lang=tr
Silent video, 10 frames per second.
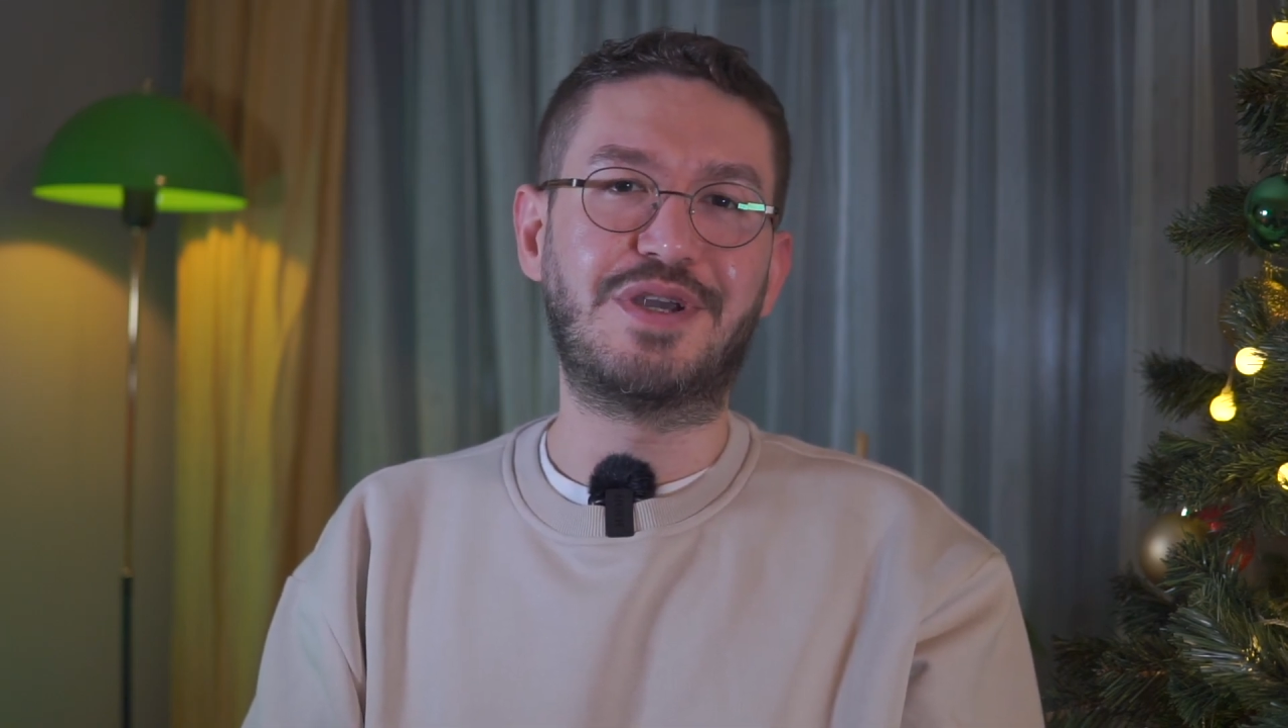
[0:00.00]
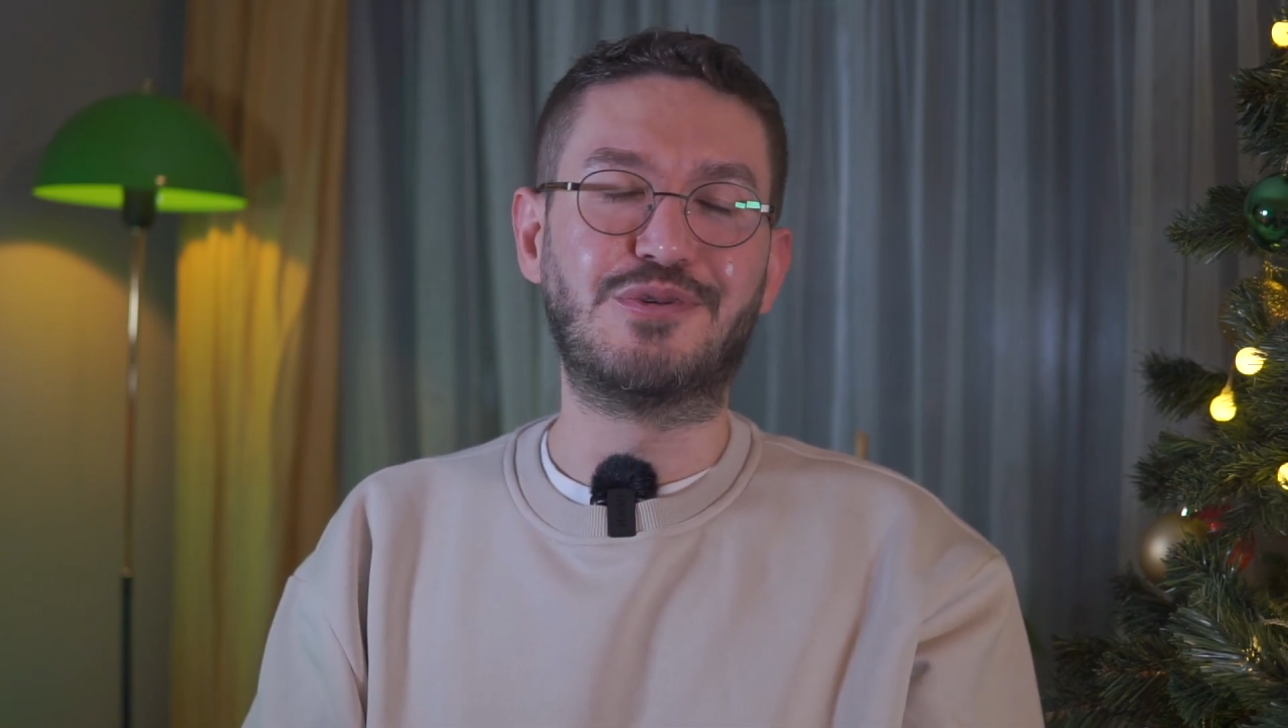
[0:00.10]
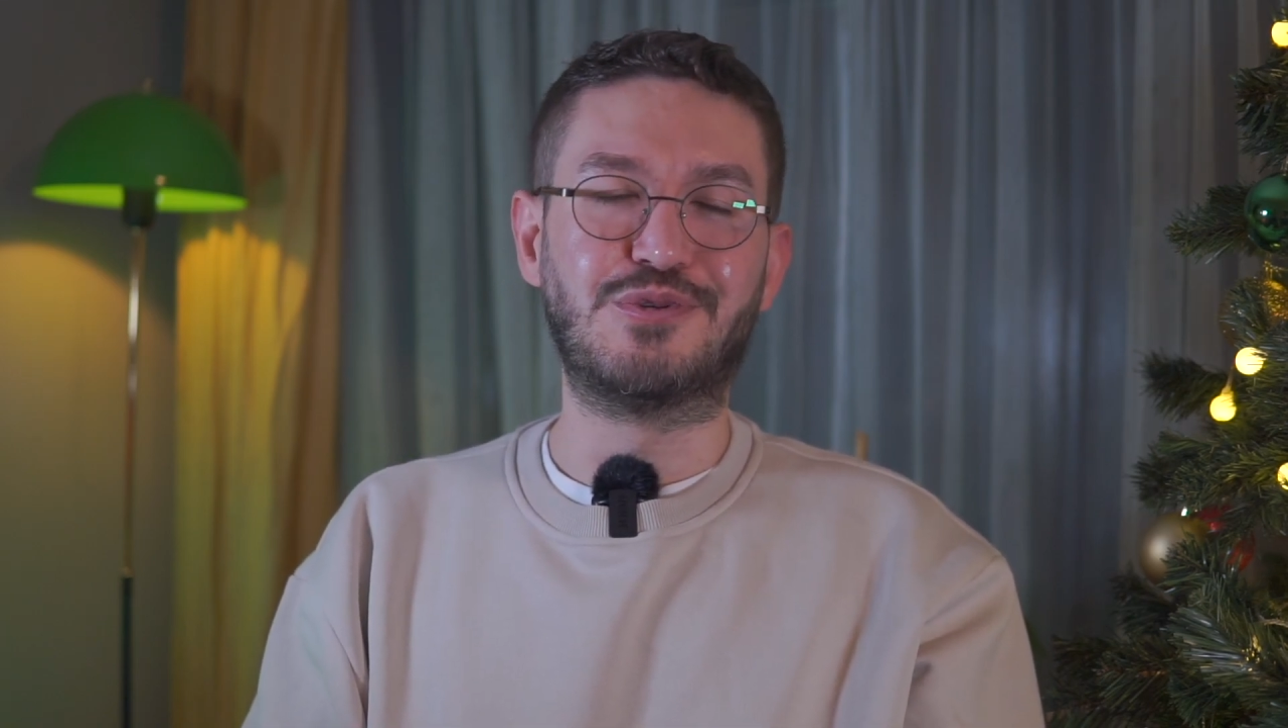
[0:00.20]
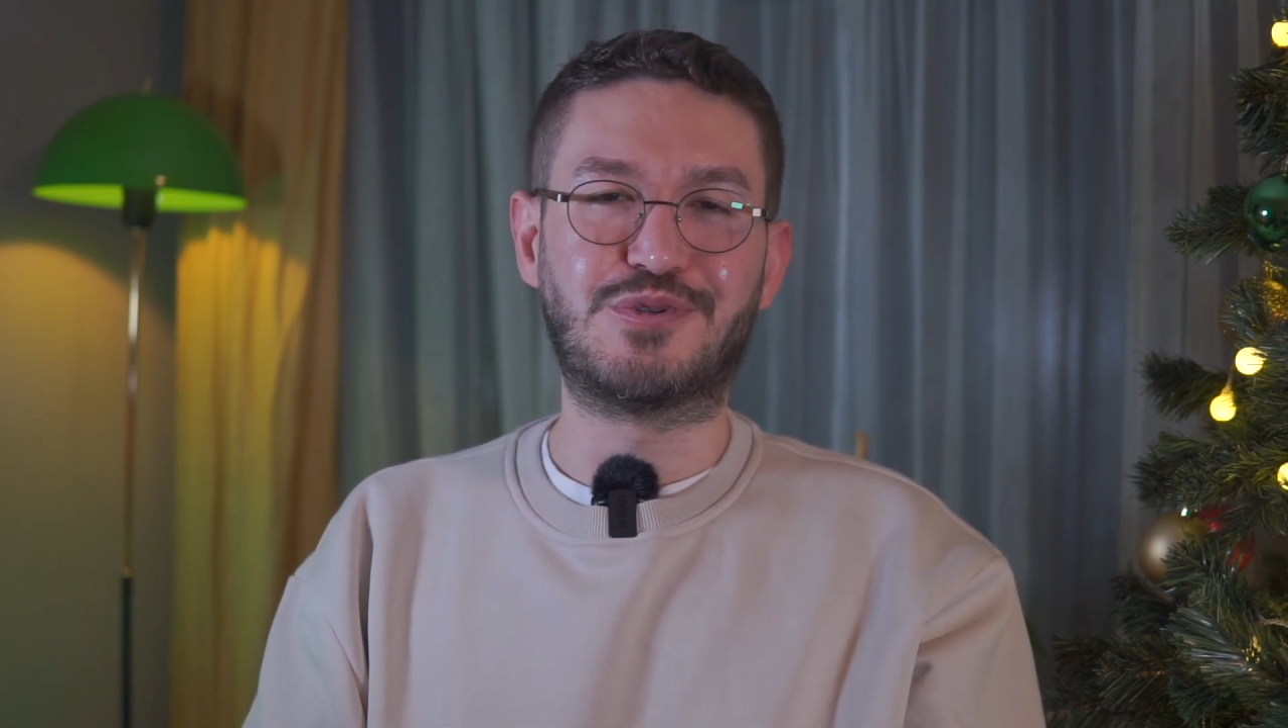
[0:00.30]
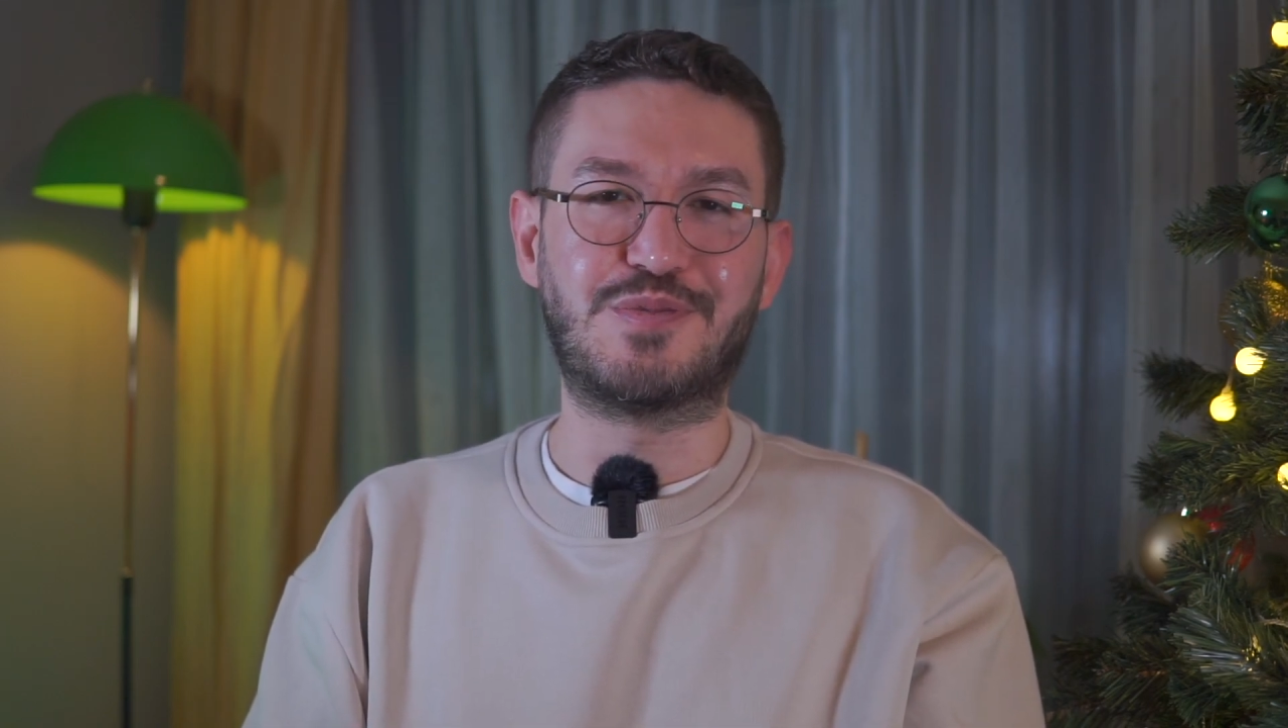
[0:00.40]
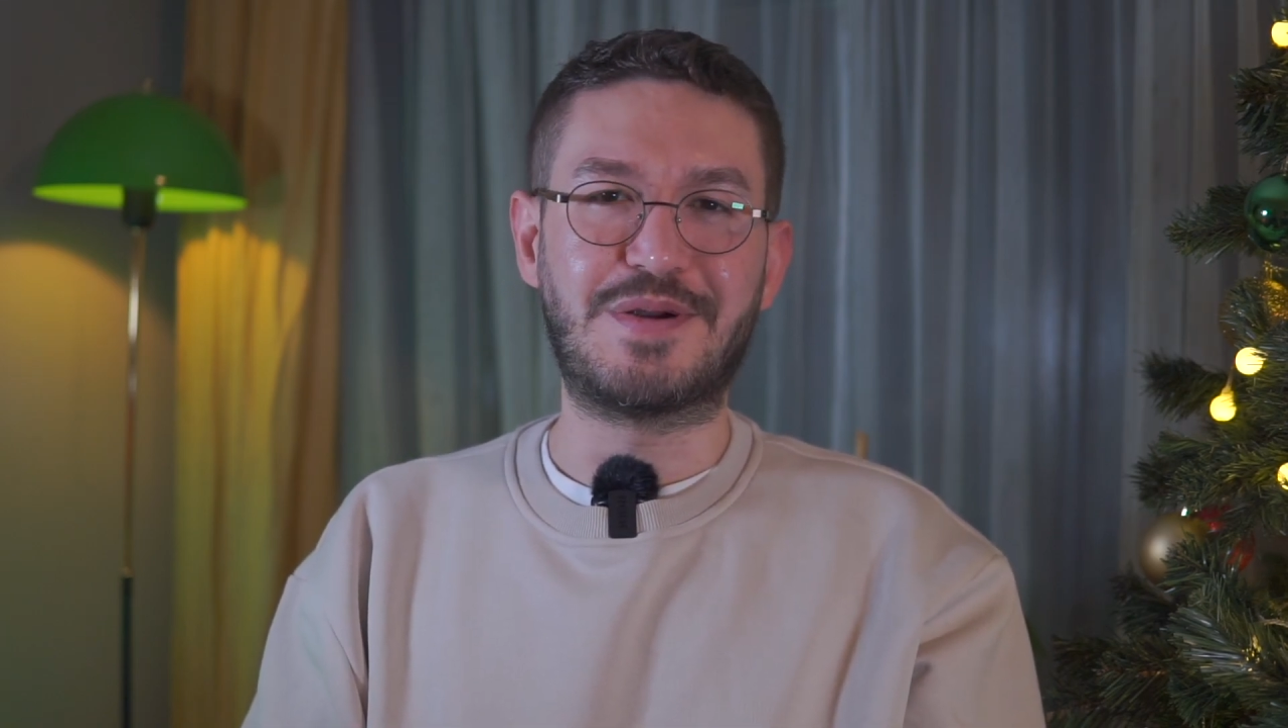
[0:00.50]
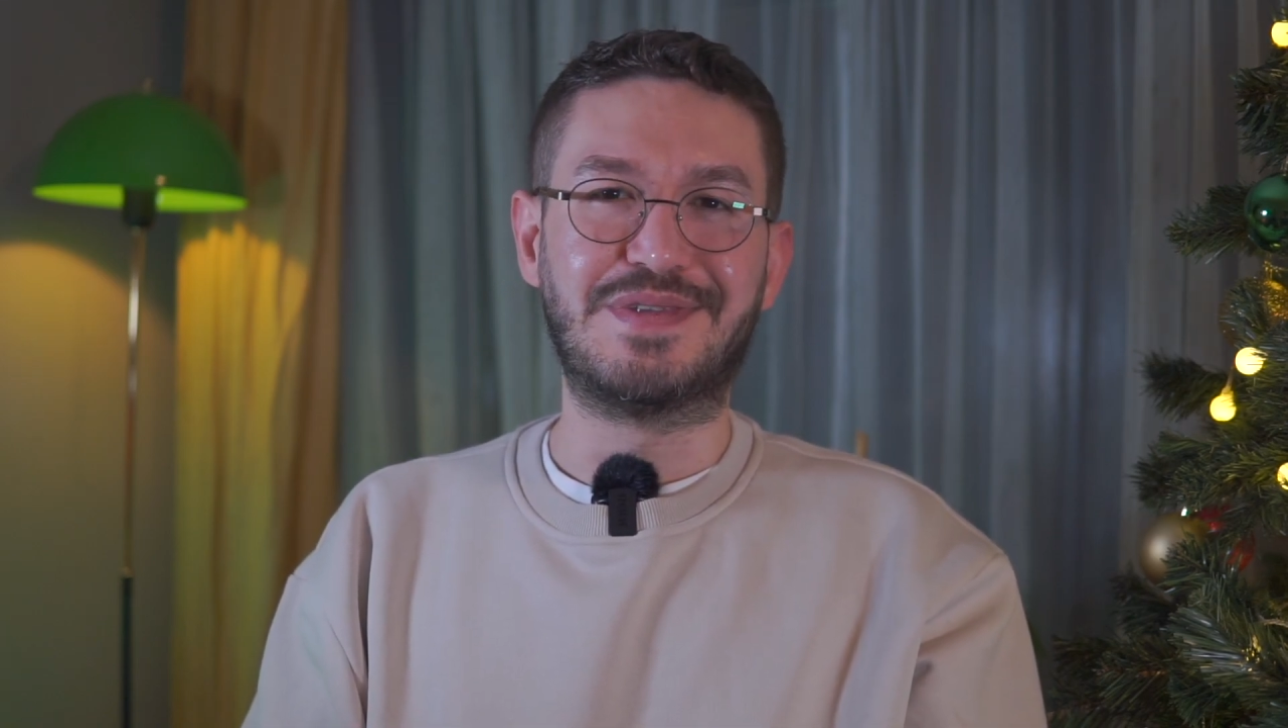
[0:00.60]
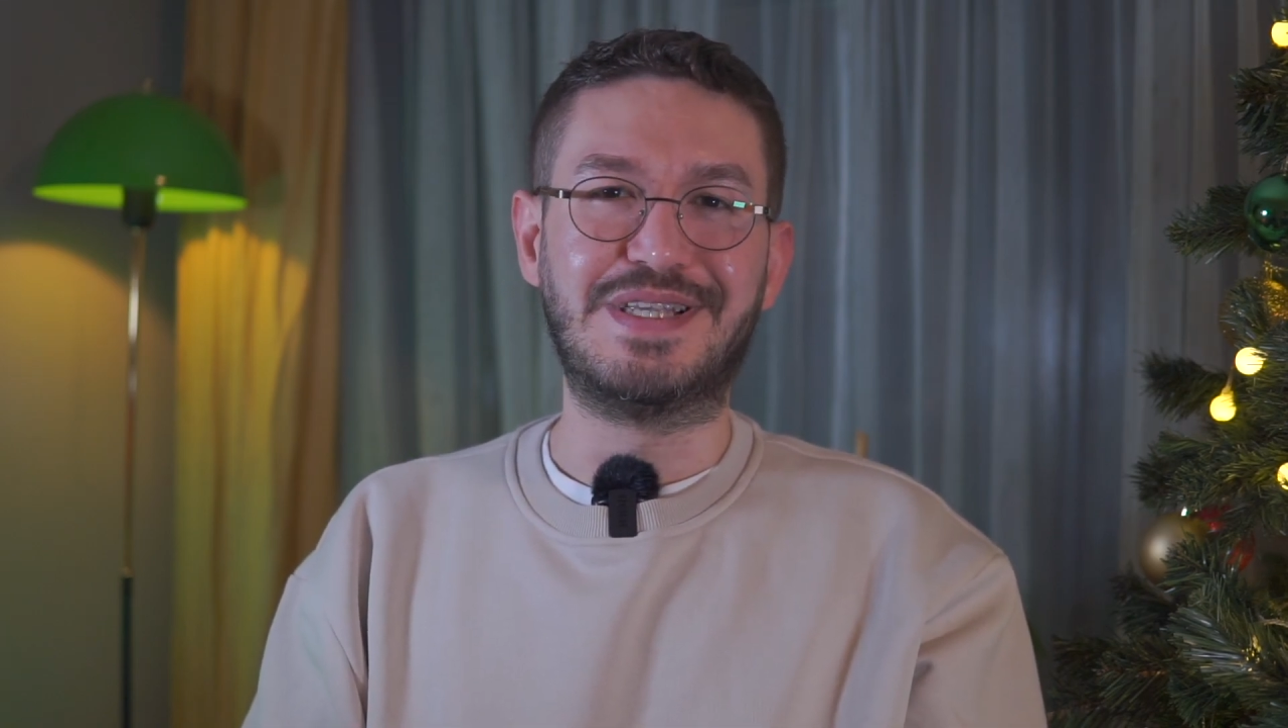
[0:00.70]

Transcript: unutmayın unutma.